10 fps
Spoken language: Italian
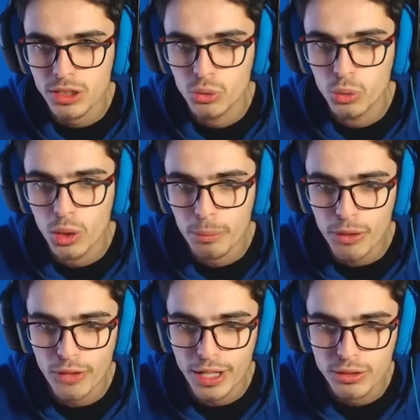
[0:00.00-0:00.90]
sicuro,
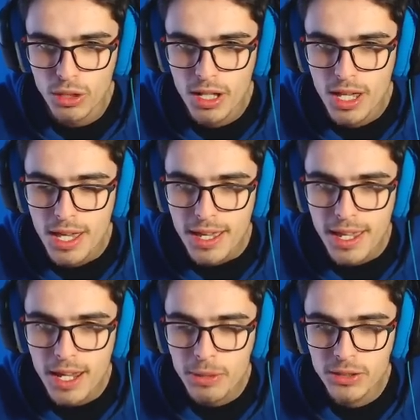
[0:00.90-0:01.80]
perfetto.
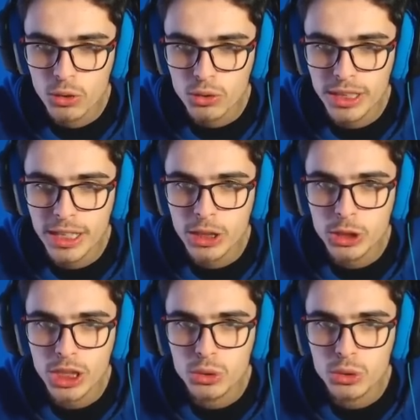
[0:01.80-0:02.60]
E questi vanno tutte in energia,